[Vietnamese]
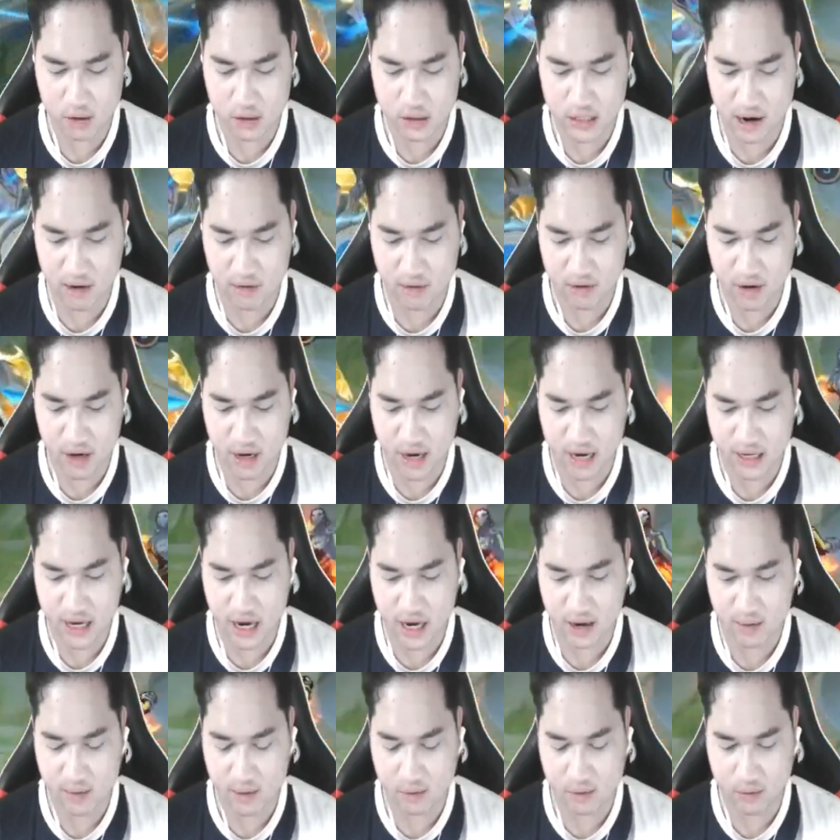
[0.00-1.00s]
chào về nhà
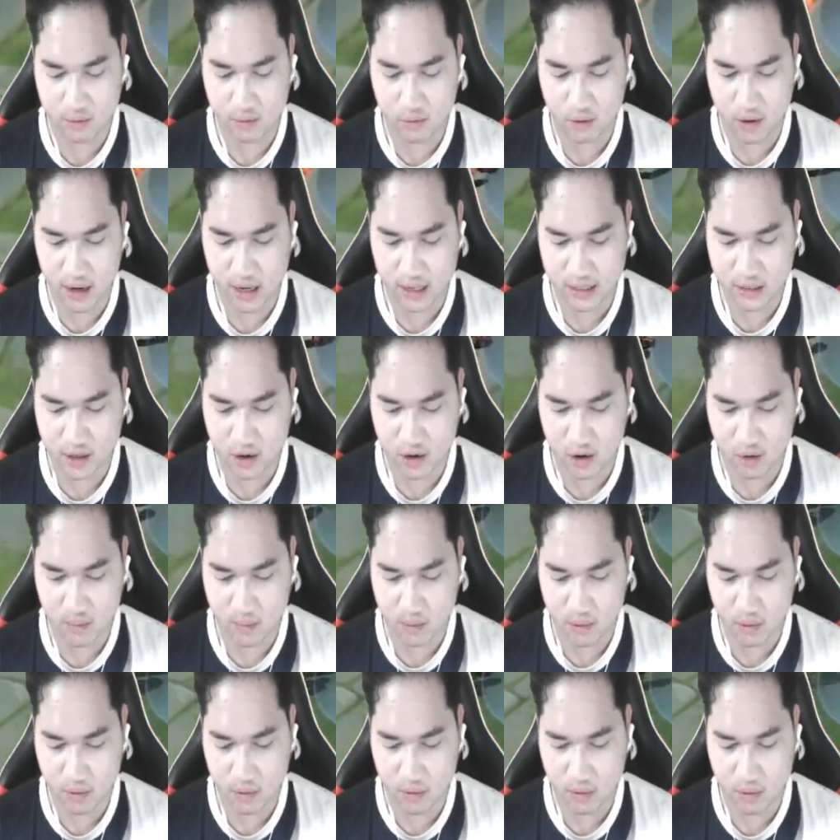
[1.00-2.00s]
trái này mình bồi let's go
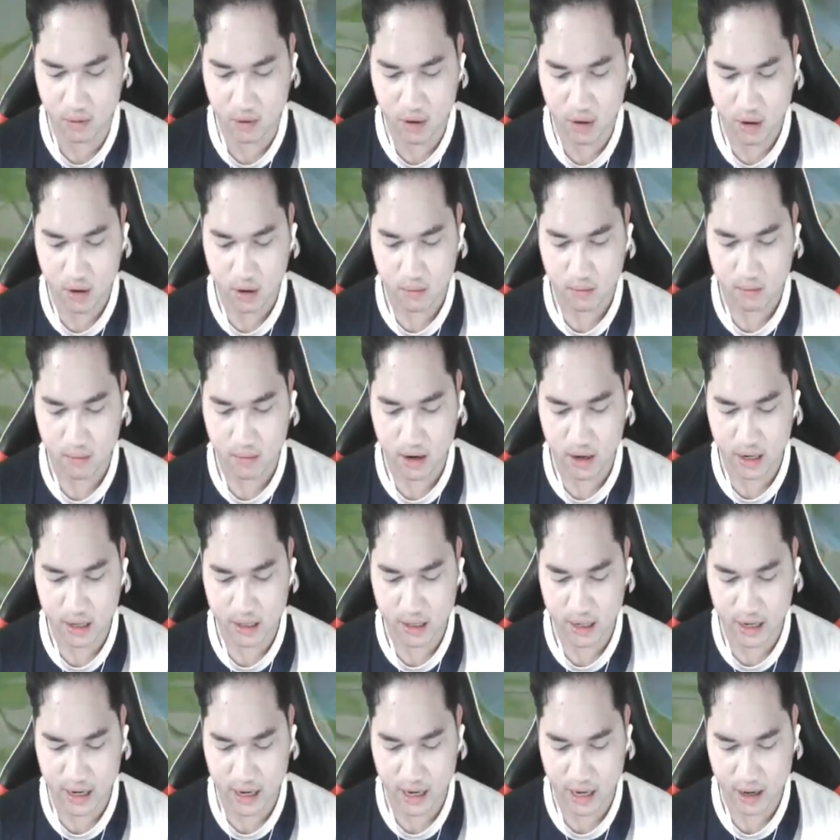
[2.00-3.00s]
pu bằng kia
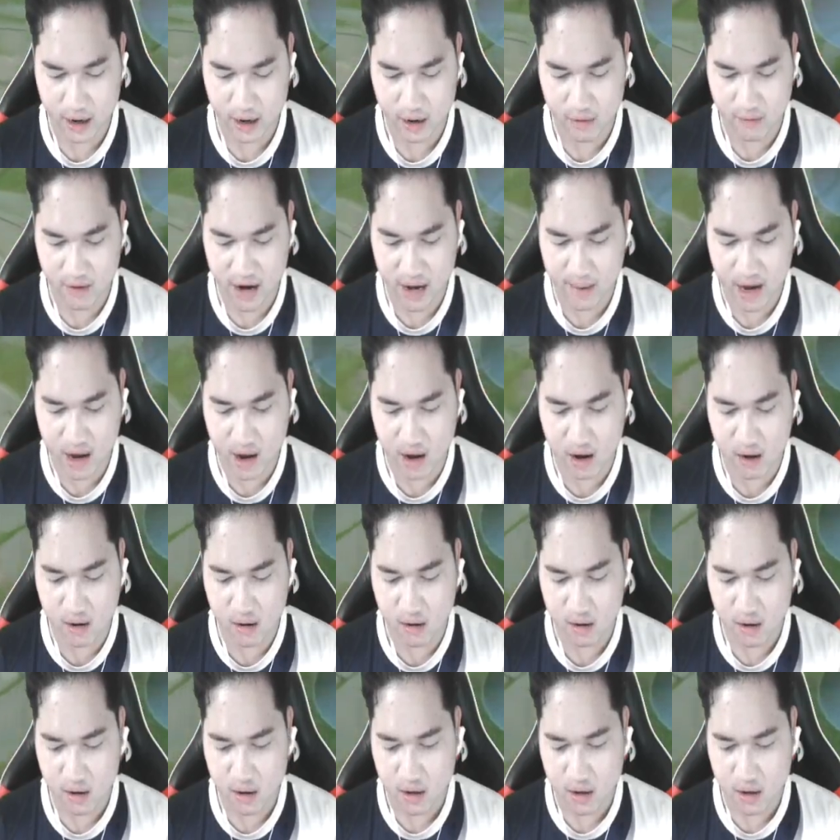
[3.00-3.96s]
tần á vậy máu